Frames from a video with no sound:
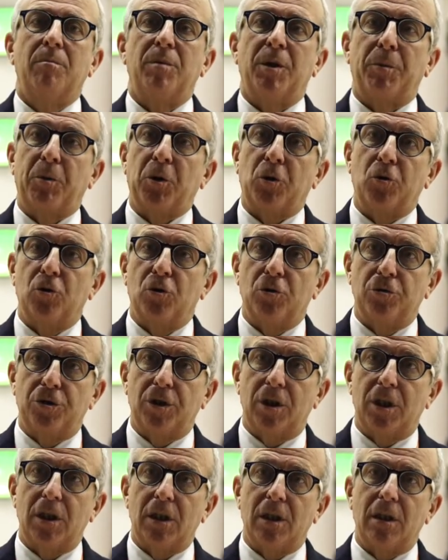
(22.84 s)
per
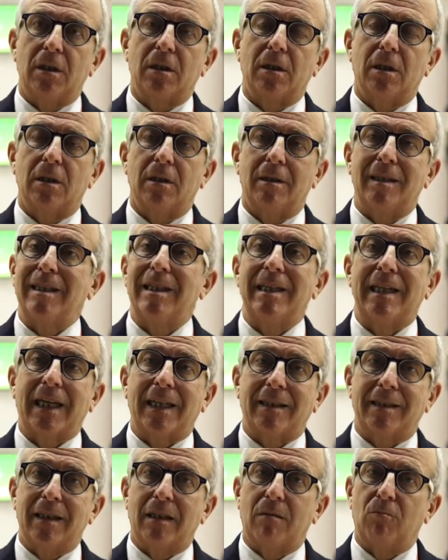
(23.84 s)
prodotti eh,
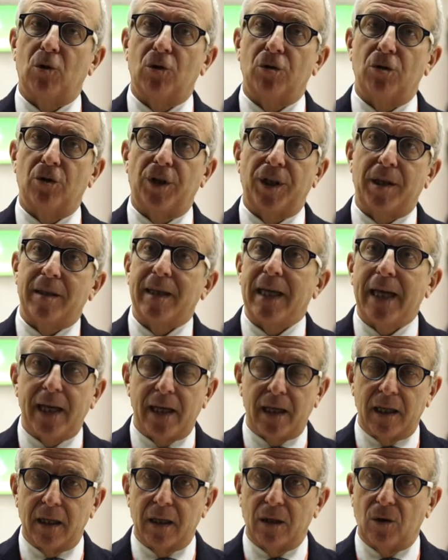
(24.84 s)
dedicati al mondo
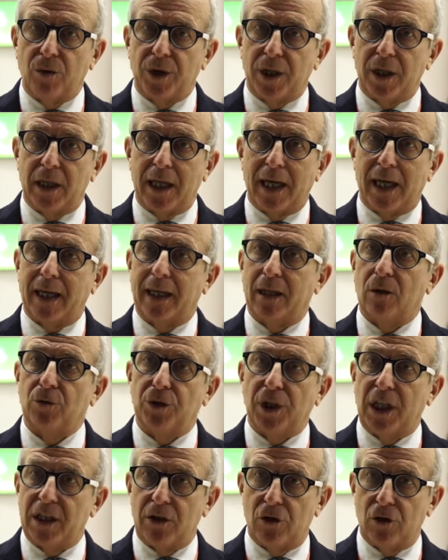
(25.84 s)
retail, quindi anche
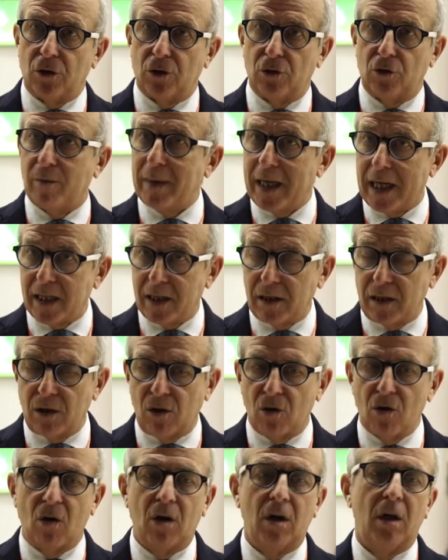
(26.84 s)
utilizzo
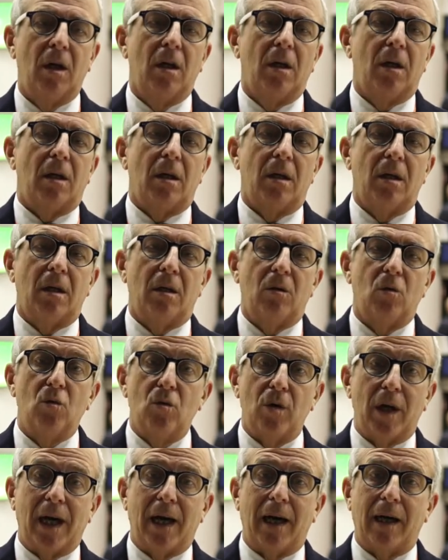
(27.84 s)
domestico, eh,
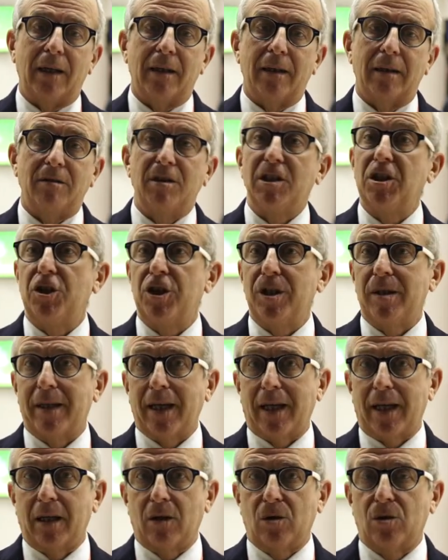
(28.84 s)
una eh,
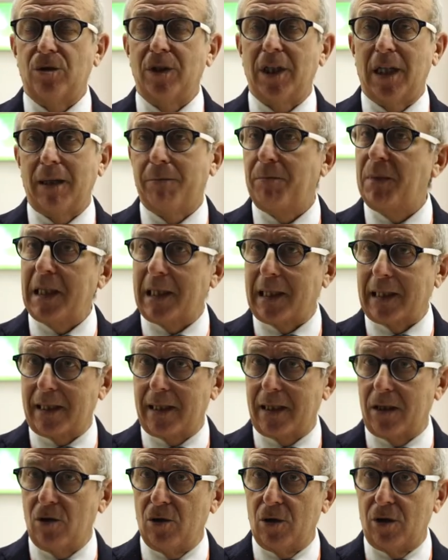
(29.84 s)
digital con delle
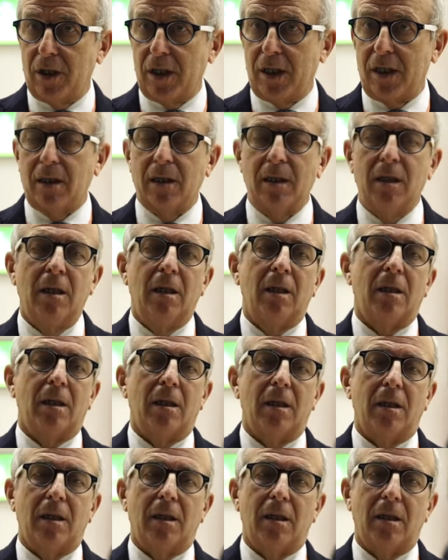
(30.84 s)
applicazioni
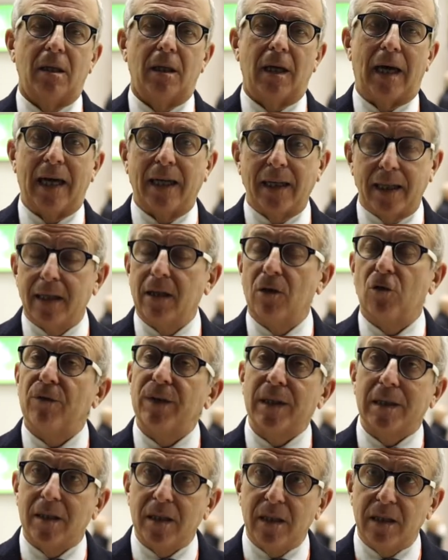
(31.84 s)
eh, anche
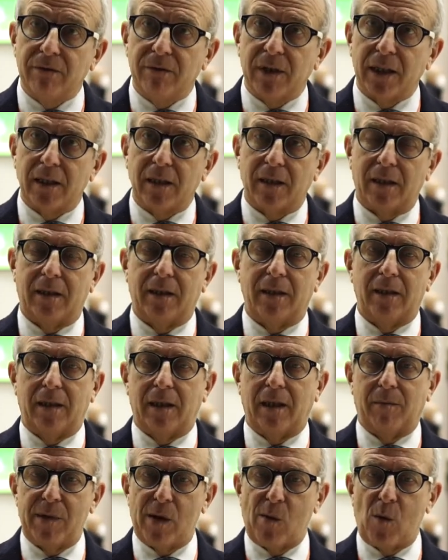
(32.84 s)
innovative eh,
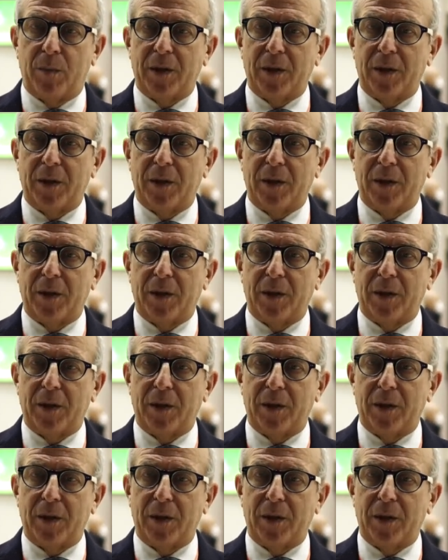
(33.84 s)
che abbiamo